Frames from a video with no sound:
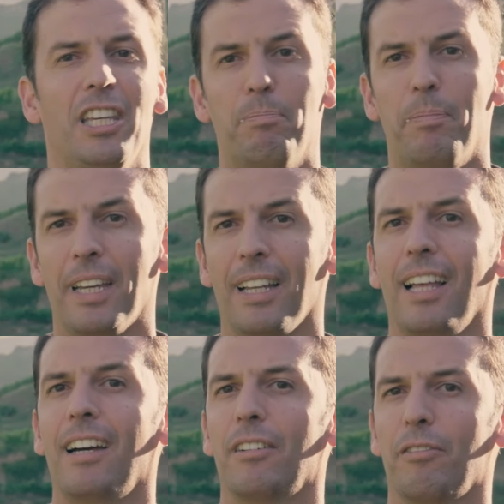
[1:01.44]
e
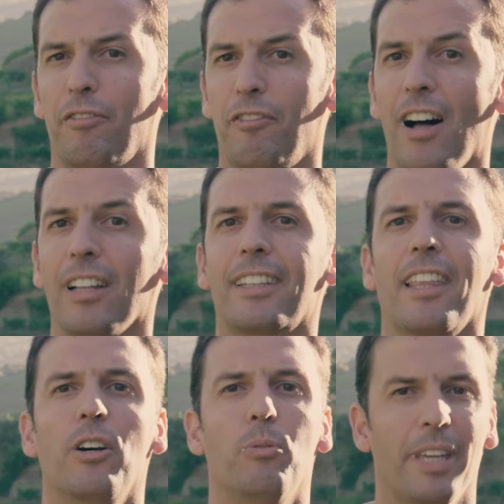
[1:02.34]
pela
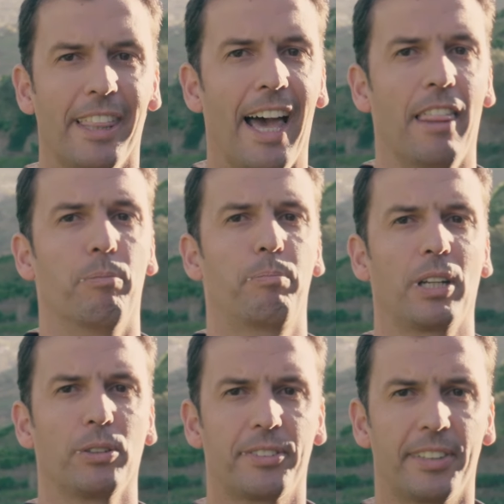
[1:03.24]
falta da umidade,
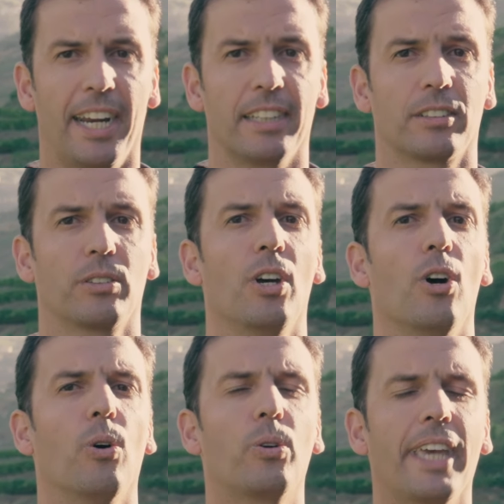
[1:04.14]
pelo stress.
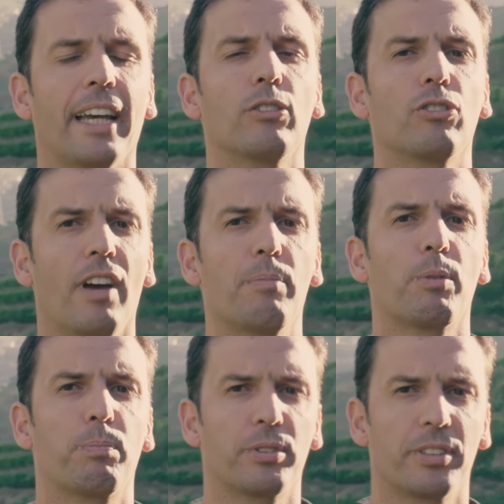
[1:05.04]
O que é que nos vai
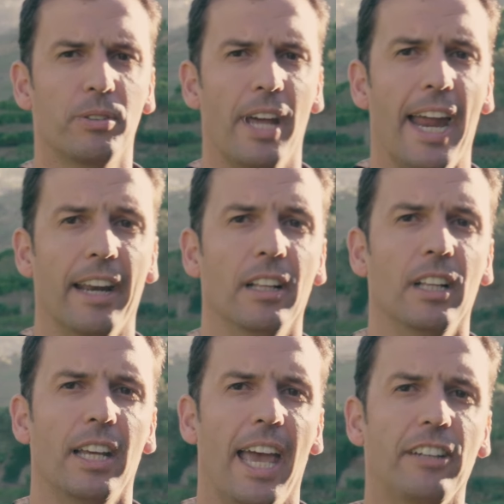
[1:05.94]
proporcionar?
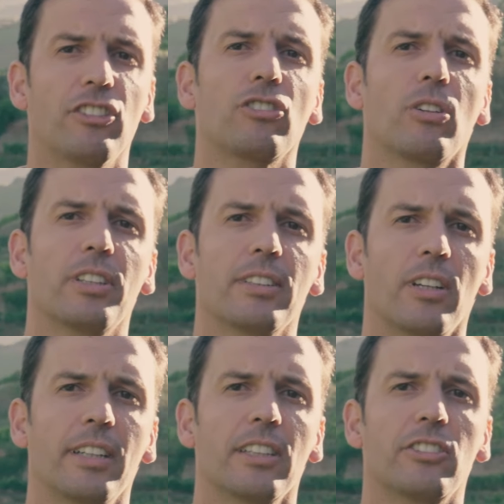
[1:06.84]
Estas
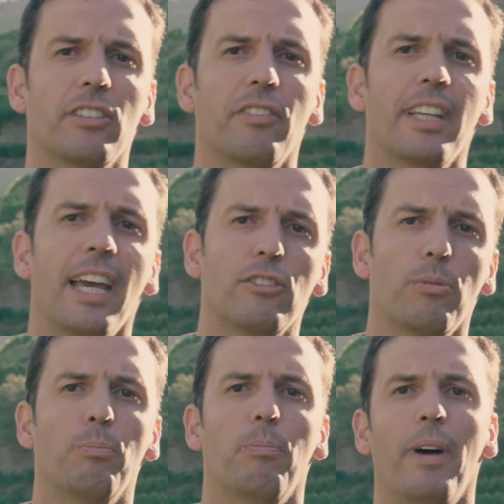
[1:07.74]
condições, estas variantes,
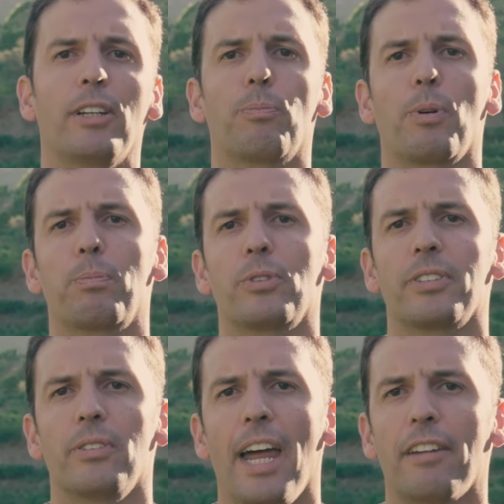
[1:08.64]
vão, vai nos
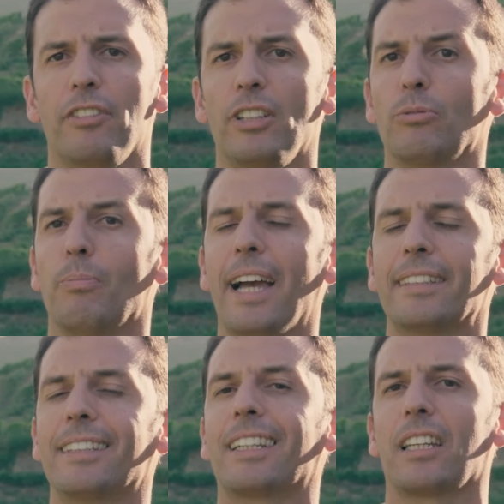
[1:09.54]
proporcionar vinho
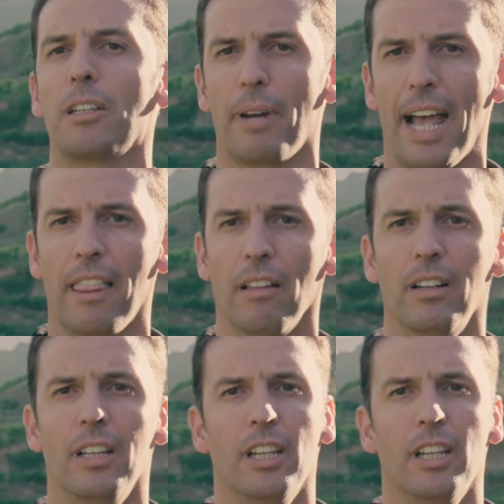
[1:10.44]
mais equilibrado.